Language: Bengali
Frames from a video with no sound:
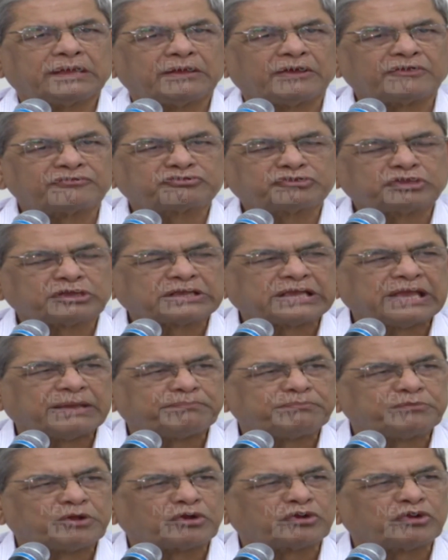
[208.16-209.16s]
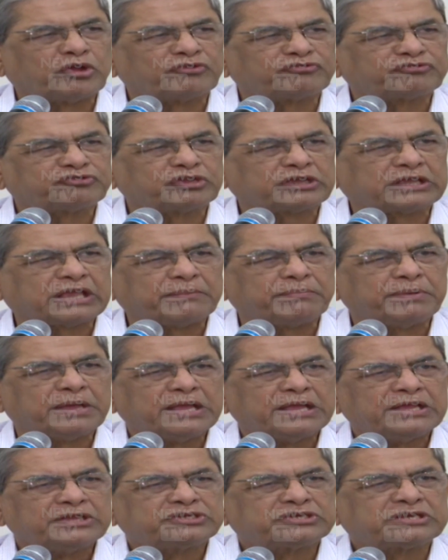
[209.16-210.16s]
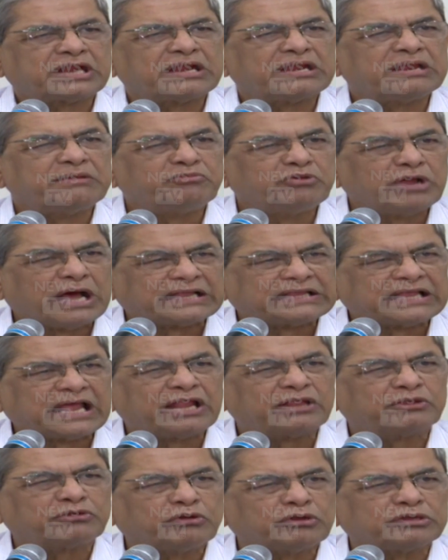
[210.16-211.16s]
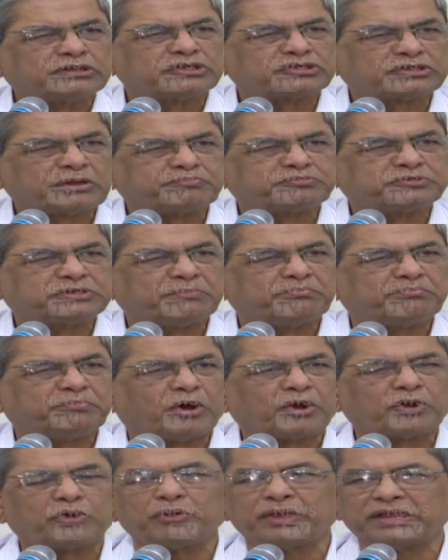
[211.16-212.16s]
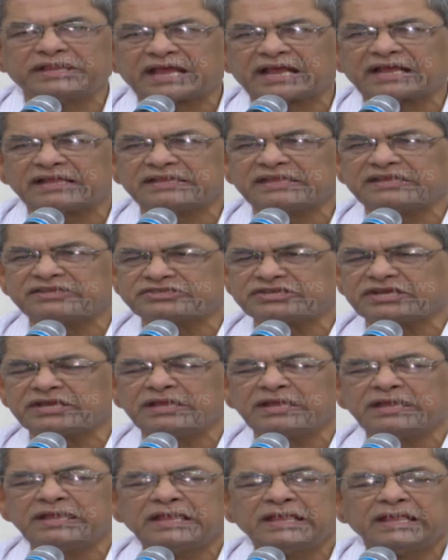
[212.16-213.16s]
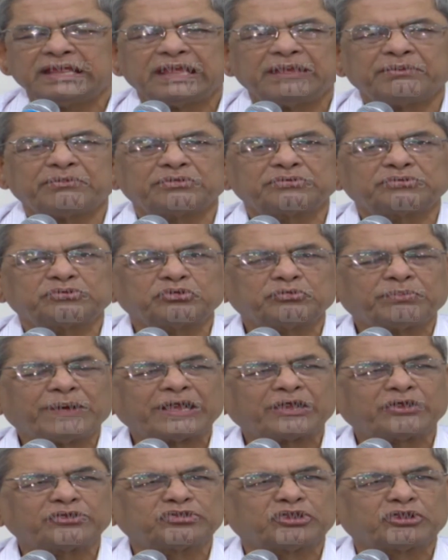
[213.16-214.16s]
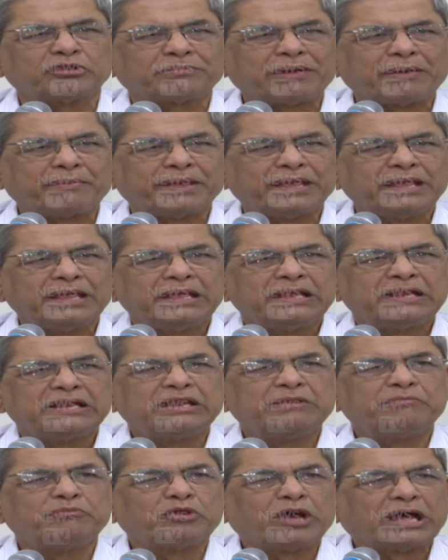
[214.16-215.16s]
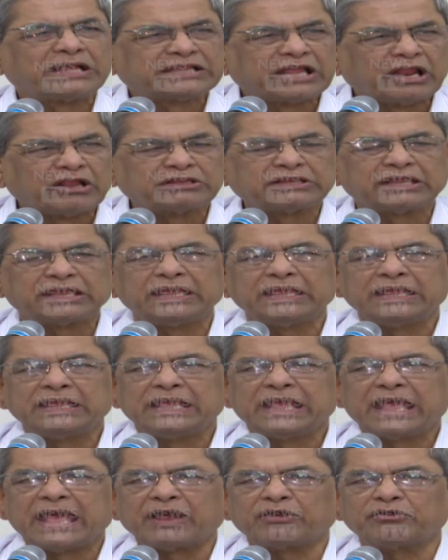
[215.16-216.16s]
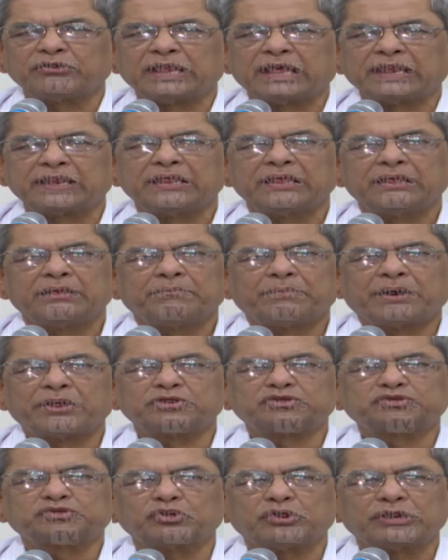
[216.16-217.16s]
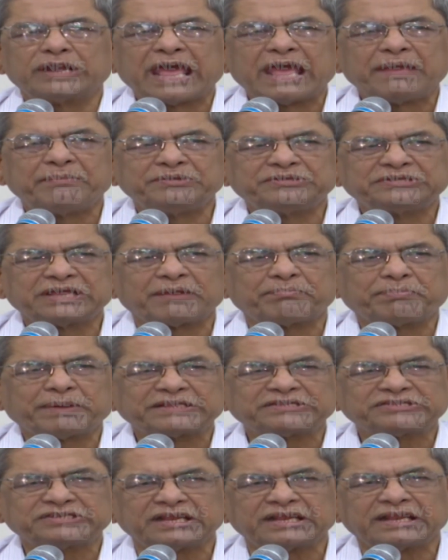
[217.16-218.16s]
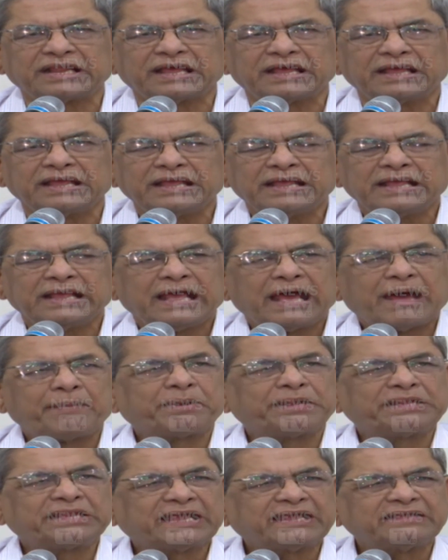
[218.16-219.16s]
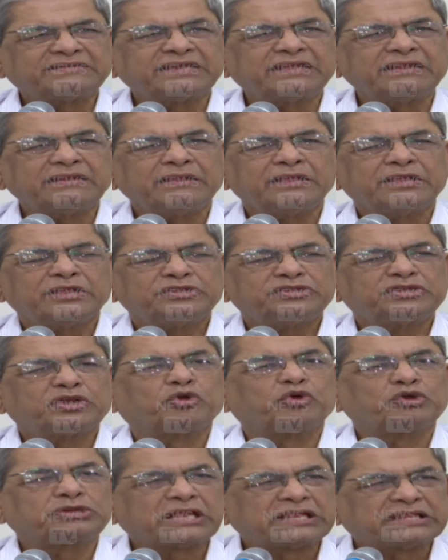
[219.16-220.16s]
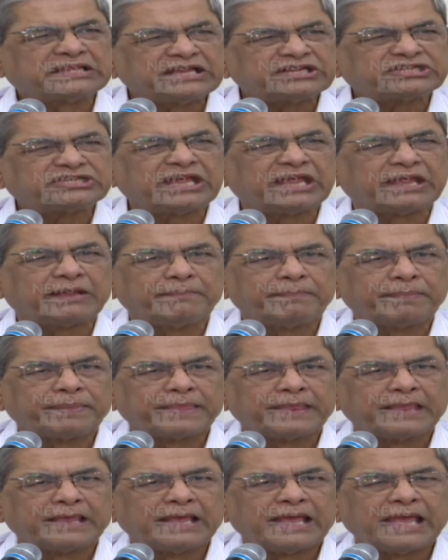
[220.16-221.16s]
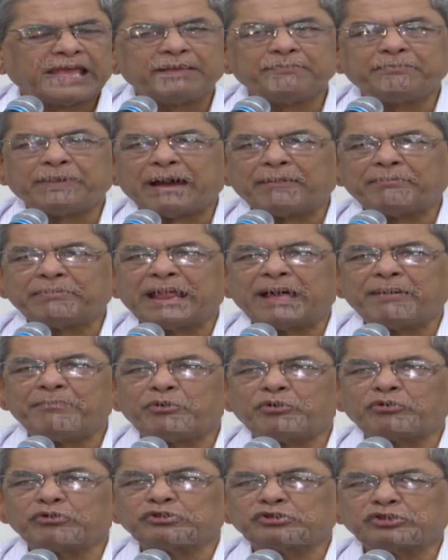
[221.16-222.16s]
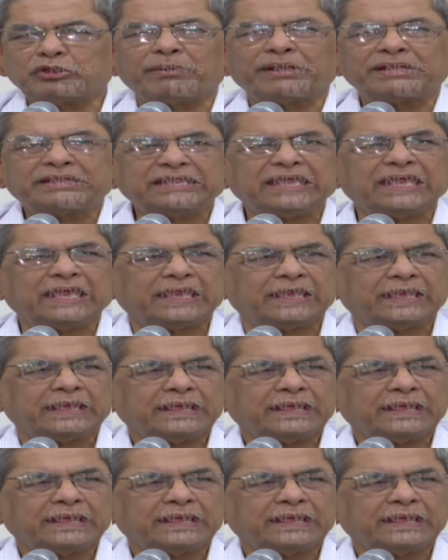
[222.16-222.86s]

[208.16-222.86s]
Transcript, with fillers: হস্তক্ষেপ নগ্ন হস্তক্ষেপ সেটা নিম্ন আদালতগুলোতে সবচেয়ে বড় হয়ে দেখা দিয়েছে এবং দুর্ভাগ্যজনকভাবে নিম্ন আদালতে এখন আর মানুষ কোনো ন্যায় বিচার পাচ্ছেন না আপনারা দেখেছেন যে গোটা দেশে এই মামলা মোকদ্দমা দিয়ে